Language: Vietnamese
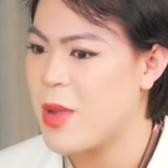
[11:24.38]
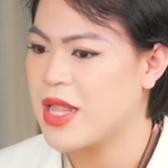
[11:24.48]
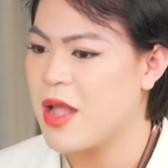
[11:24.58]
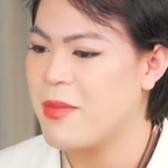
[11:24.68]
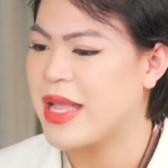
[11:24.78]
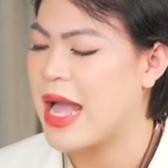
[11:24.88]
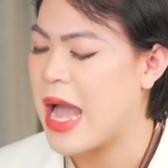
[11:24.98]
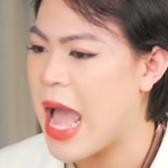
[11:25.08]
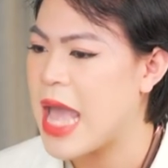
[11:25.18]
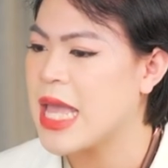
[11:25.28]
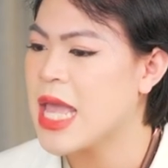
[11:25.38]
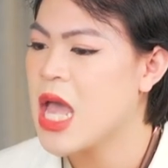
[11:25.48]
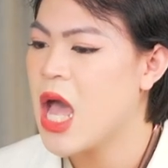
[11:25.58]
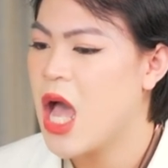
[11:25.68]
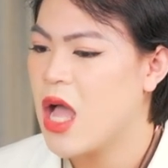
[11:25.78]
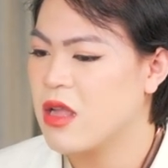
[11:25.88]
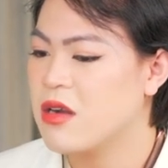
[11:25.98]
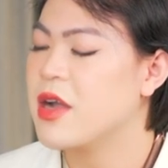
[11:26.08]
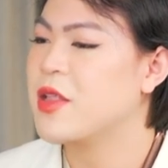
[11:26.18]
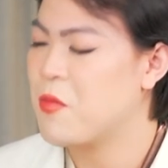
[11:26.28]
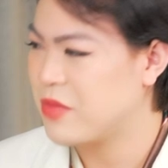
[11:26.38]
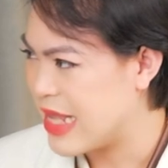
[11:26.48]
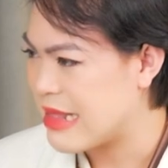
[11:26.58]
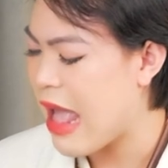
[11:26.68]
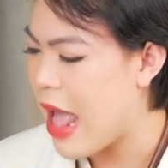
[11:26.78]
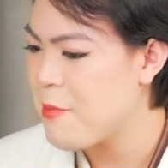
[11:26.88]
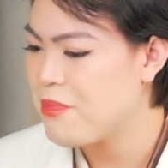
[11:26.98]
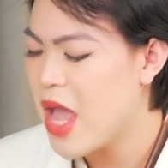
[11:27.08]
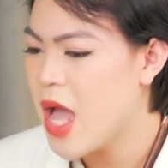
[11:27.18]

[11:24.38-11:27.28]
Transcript: bản thân mình là gay là người đồng tính nam